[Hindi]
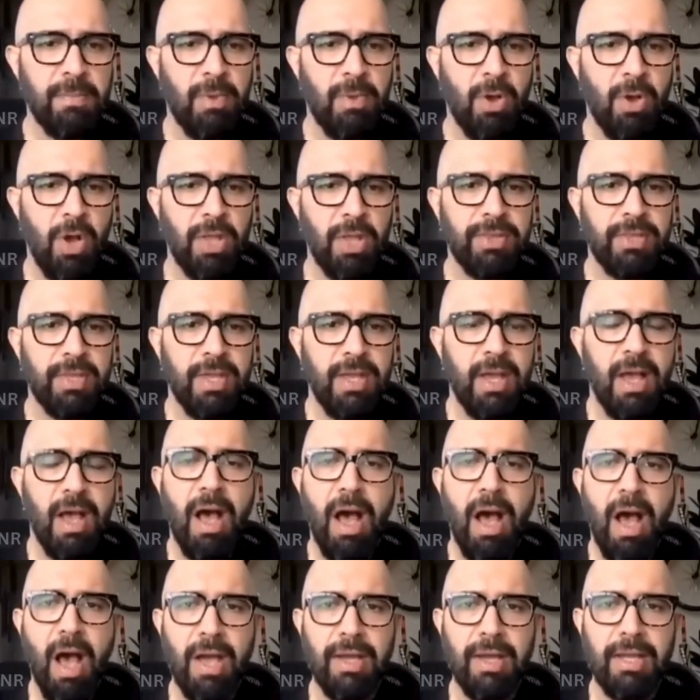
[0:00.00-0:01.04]
बहुत
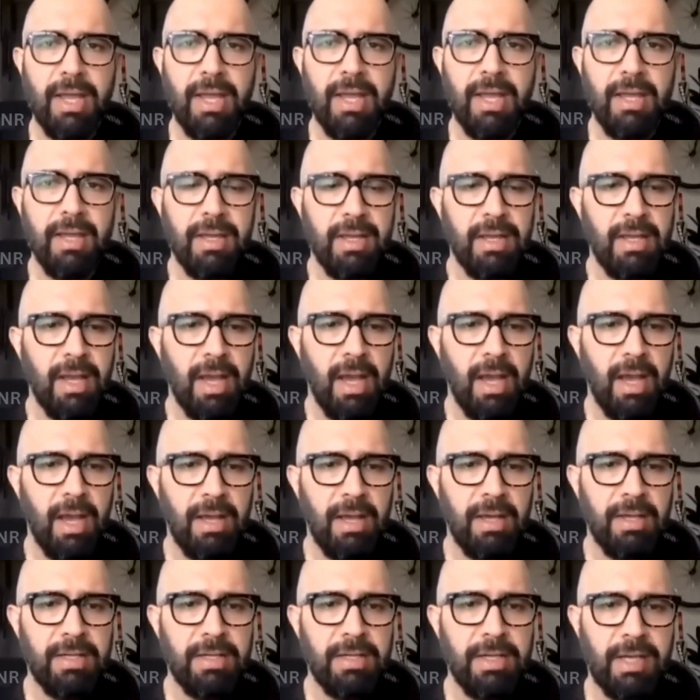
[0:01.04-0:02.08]
आगे
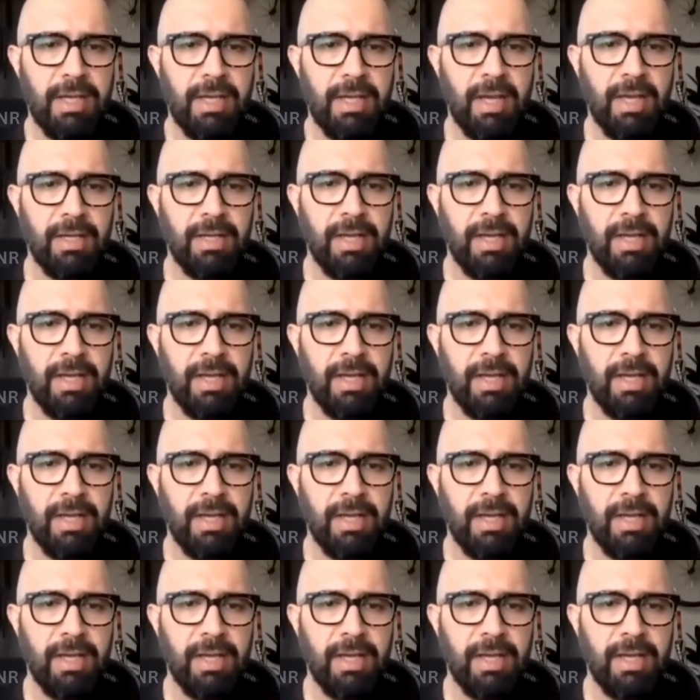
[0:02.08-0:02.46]
आ, निकल